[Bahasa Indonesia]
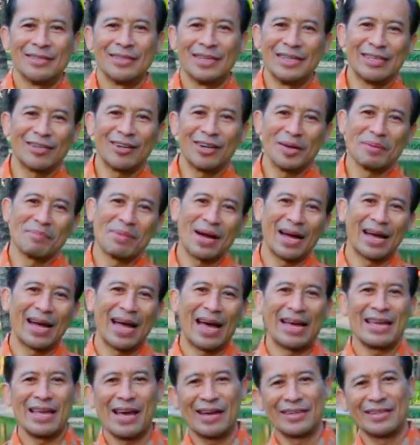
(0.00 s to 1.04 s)
jadi kalau memang
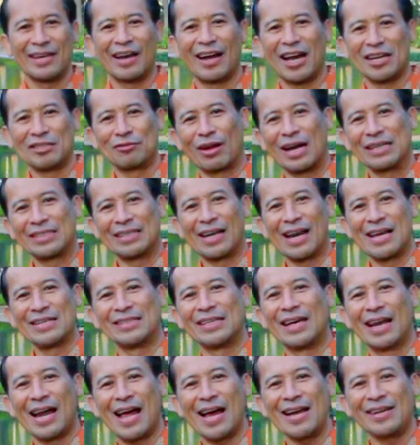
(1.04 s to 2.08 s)
ayahnya nggak suka
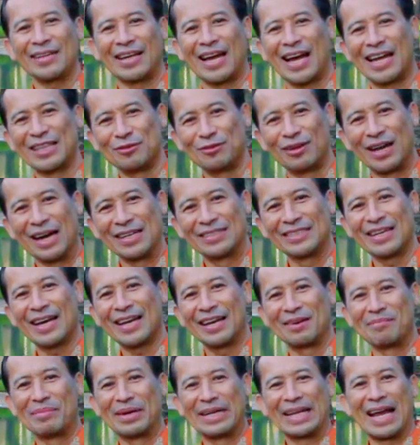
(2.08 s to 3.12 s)
jalan-jalan ya tugasnya
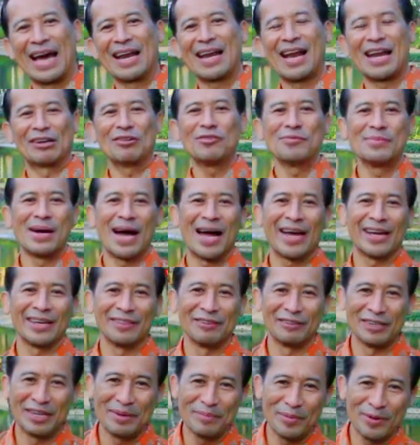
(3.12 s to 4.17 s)
nemeni anak di rumah
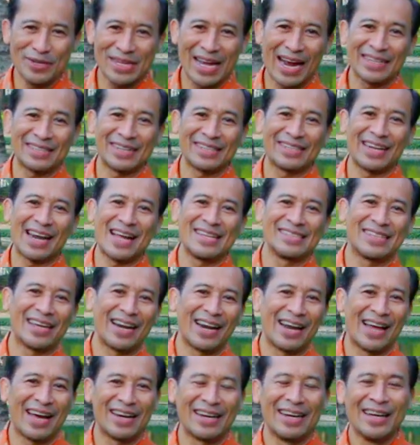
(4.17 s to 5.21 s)
gitu, ibu yang ngantar
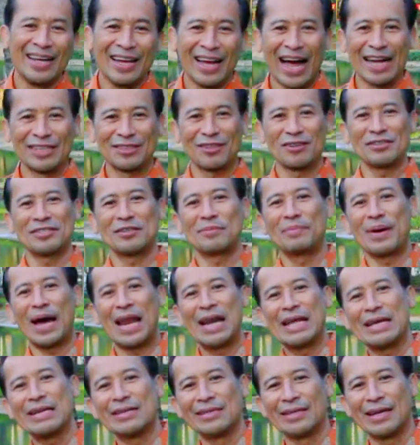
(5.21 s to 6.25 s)
jalan-jalan atau
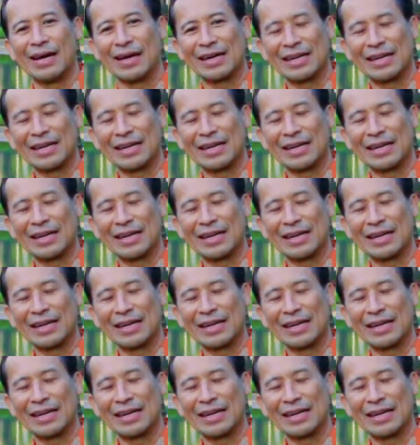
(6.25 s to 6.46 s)
sebaliknya.